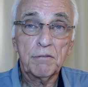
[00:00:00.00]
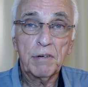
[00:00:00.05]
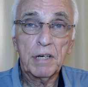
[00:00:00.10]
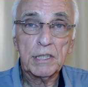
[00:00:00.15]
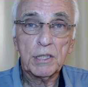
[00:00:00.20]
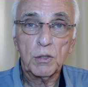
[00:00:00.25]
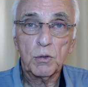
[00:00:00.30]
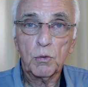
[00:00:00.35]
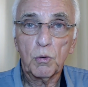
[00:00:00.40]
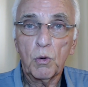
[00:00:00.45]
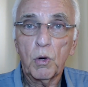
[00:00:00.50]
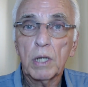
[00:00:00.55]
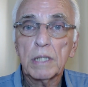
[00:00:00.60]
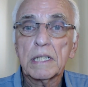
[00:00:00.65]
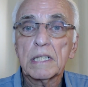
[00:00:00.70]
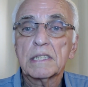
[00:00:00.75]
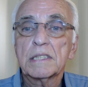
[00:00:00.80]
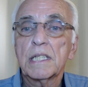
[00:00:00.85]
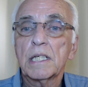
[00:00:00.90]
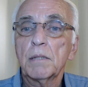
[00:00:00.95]
córtex
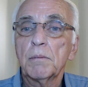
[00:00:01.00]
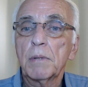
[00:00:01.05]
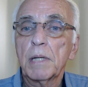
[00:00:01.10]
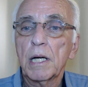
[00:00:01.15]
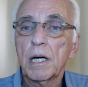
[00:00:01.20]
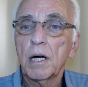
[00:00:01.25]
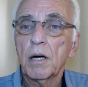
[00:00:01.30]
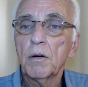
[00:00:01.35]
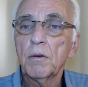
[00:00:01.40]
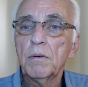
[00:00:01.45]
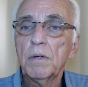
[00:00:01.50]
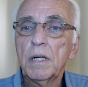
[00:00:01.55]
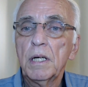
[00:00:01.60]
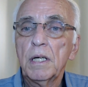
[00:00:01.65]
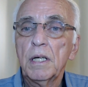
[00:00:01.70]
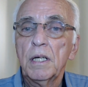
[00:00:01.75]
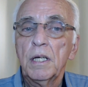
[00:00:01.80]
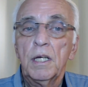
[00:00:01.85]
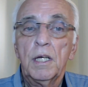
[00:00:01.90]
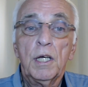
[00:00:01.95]
cerebral,
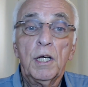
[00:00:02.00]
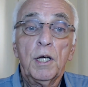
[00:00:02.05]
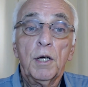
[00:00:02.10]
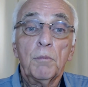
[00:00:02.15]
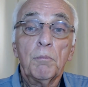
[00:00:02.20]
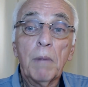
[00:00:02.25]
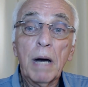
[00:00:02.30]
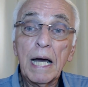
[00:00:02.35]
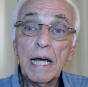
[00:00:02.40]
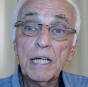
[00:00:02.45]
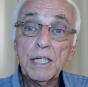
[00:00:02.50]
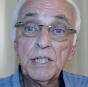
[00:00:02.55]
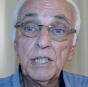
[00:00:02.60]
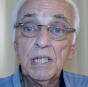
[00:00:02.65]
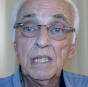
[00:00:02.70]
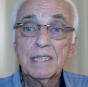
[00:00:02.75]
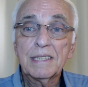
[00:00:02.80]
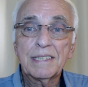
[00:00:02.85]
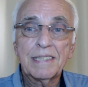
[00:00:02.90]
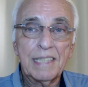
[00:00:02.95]
mas
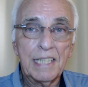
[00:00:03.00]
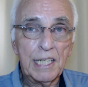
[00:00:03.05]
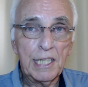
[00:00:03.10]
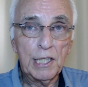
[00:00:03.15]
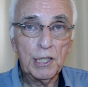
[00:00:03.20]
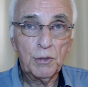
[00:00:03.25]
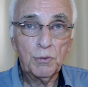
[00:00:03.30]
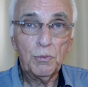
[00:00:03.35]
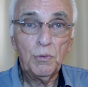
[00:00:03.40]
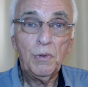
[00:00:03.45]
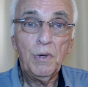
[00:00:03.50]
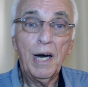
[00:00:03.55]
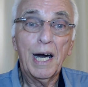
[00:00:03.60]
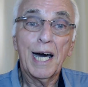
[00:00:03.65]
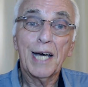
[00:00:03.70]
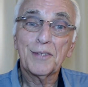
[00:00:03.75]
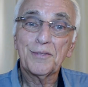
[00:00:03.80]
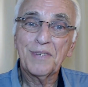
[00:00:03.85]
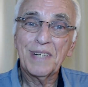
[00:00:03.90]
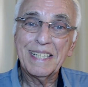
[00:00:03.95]
sendo
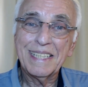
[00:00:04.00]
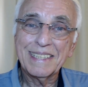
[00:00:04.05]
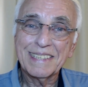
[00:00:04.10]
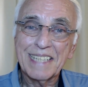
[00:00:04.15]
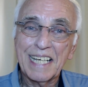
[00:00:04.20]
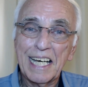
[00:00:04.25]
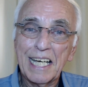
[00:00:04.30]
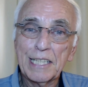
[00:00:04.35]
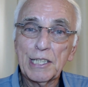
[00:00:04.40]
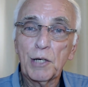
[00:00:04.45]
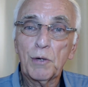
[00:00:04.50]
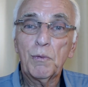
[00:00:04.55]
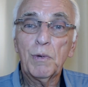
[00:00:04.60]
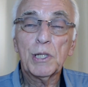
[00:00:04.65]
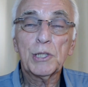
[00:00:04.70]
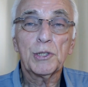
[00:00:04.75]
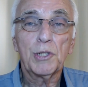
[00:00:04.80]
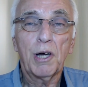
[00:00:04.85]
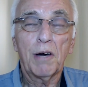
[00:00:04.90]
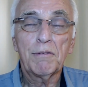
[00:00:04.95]
atualizada com as
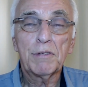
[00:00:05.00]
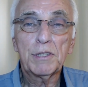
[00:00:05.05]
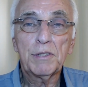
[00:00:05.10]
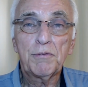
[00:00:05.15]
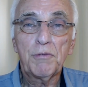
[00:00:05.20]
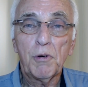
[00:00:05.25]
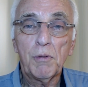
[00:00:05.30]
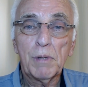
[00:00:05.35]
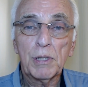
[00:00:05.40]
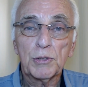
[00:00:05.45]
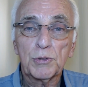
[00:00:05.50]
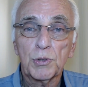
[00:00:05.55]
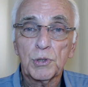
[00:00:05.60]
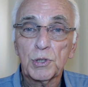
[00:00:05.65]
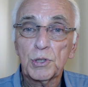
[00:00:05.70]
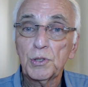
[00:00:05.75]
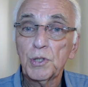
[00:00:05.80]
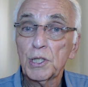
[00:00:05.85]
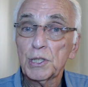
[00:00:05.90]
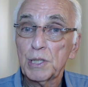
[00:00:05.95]
novas informações que nós
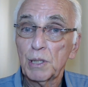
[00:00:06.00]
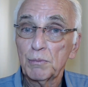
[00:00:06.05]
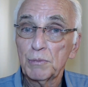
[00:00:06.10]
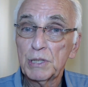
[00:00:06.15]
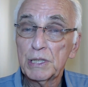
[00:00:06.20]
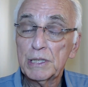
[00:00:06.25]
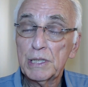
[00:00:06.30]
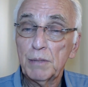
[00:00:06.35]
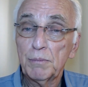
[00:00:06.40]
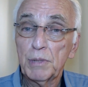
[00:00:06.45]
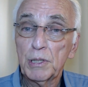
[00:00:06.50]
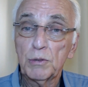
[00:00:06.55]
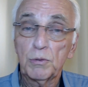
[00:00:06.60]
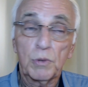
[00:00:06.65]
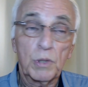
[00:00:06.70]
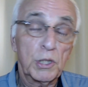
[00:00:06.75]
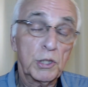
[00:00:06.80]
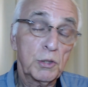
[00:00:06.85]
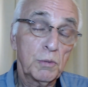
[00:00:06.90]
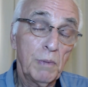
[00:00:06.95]
estamos recebendo durante
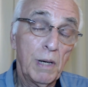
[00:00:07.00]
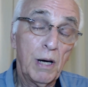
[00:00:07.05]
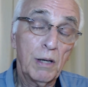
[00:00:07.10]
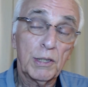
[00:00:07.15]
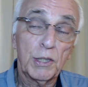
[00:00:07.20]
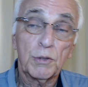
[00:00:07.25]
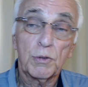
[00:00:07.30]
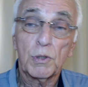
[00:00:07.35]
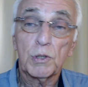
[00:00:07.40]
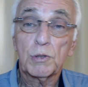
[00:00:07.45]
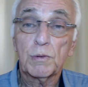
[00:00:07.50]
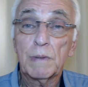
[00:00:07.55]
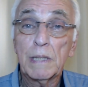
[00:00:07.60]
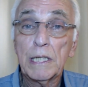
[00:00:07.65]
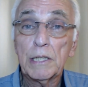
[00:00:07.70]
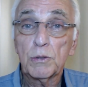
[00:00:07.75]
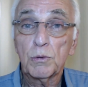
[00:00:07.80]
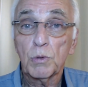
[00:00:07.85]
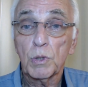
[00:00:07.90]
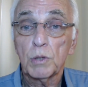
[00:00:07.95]
uma aula, durante uma
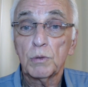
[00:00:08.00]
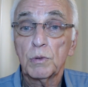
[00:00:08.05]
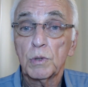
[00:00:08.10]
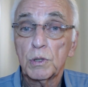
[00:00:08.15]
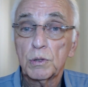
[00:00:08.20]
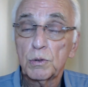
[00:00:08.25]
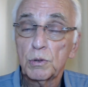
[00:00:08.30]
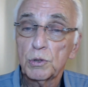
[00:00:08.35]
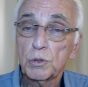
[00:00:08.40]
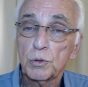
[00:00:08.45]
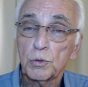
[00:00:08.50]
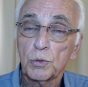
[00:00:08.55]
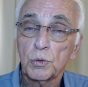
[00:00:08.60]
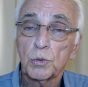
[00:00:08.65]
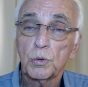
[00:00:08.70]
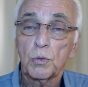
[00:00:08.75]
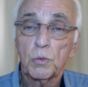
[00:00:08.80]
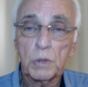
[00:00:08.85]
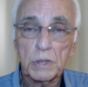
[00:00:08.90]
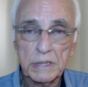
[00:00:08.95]
leitura, durante um estudo,
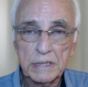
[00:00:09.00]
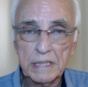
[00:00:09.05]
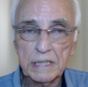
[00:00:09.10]
coisas assim.